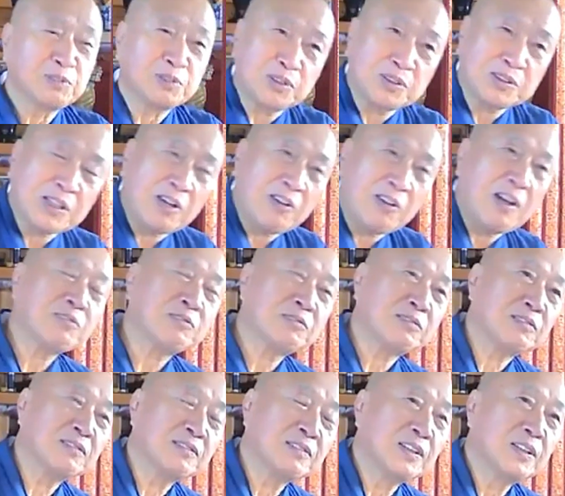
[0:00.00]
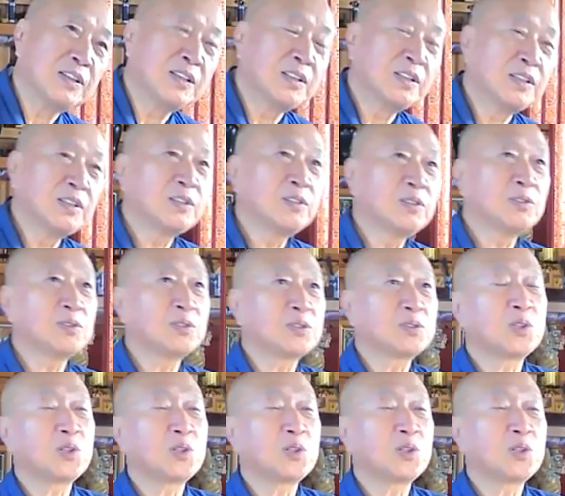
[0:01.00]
靴下を履く。